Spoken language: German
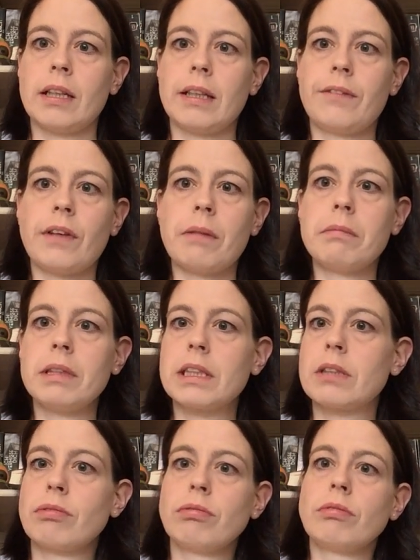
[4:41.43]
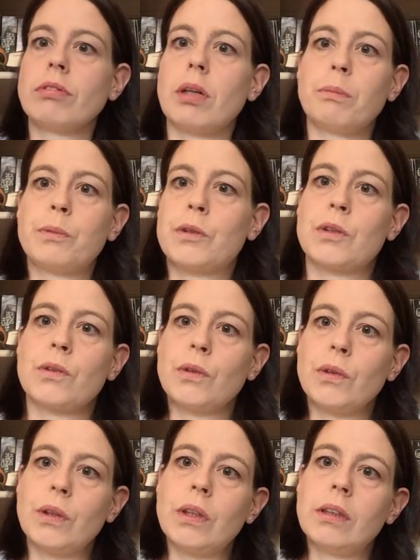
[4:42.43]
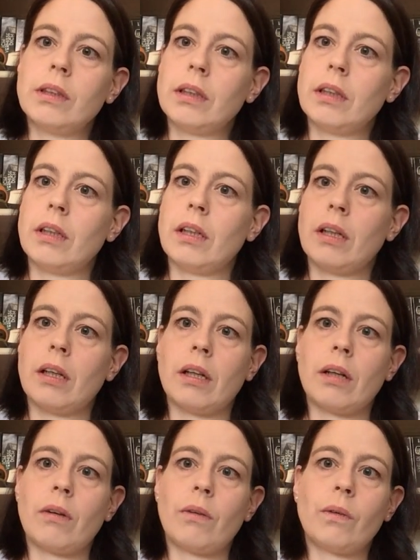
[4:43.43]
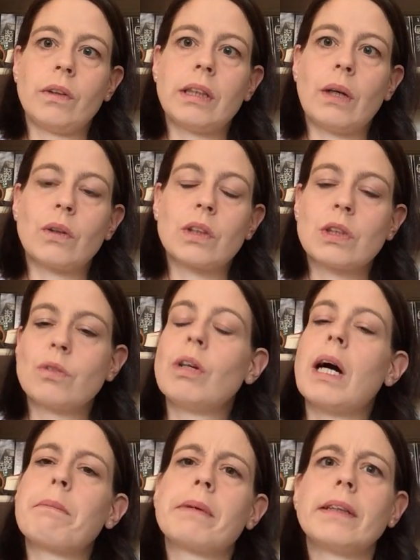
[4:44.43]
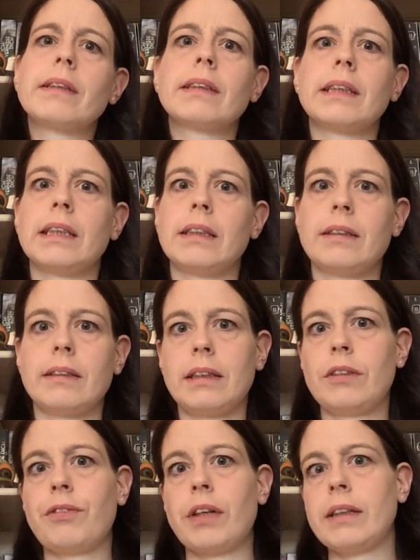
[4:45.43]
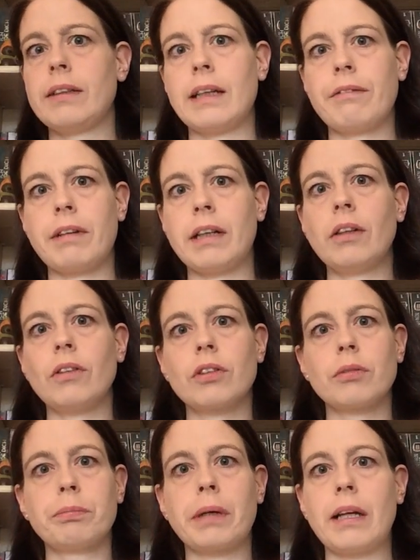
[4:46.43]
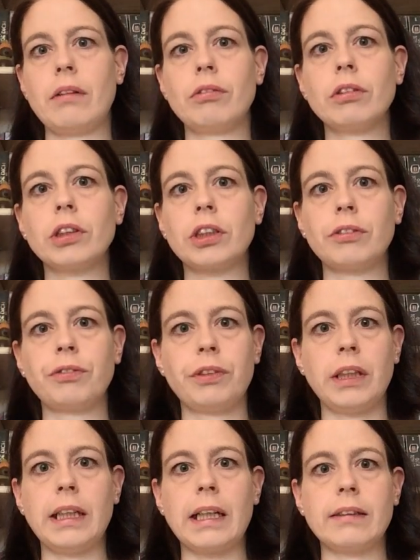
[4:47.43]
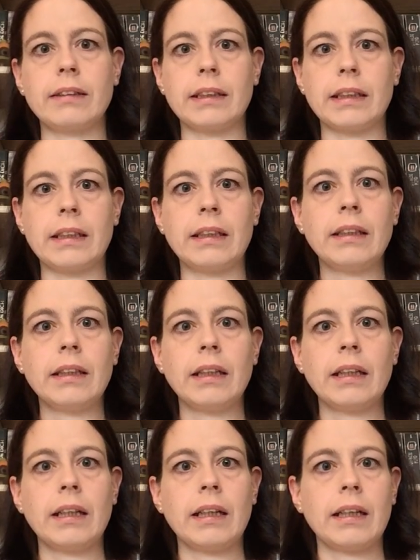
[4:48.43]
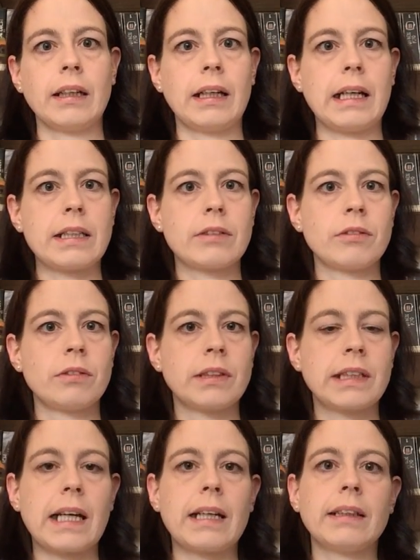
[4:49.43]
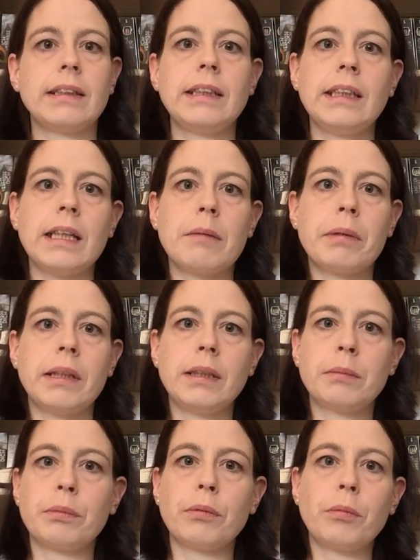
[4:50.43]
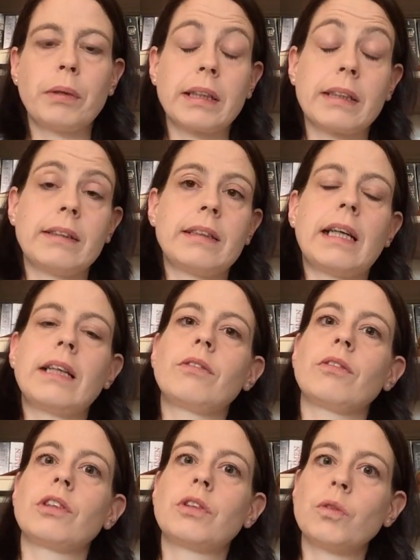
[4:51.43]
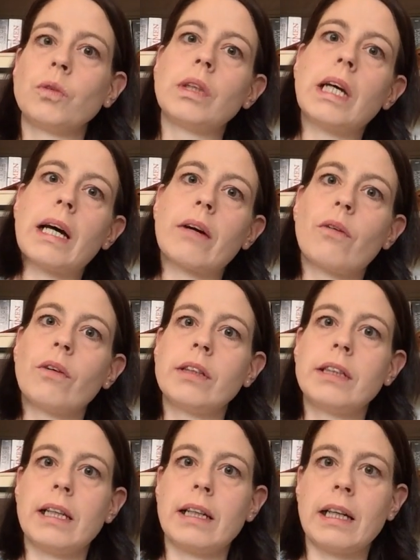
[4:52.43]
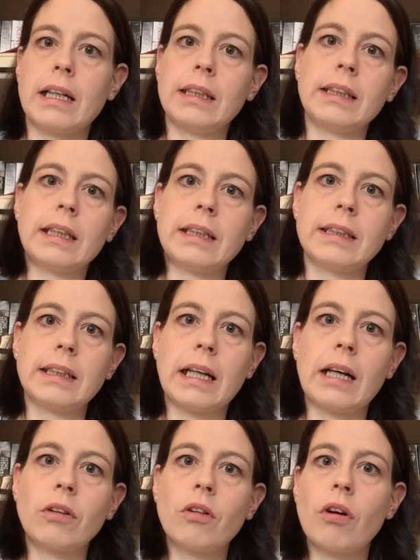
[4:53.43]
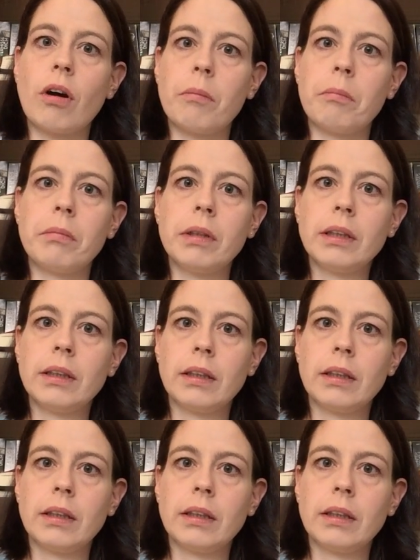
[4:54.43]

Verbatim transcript: es war mir zu obszön und auch zu abgedreht. Ich fand, da waren auch so ein paar logische Fehler drin. Also Sachen, die er bei ihr beobachtet hat und so nah konnte er gar nicht an sie rankommen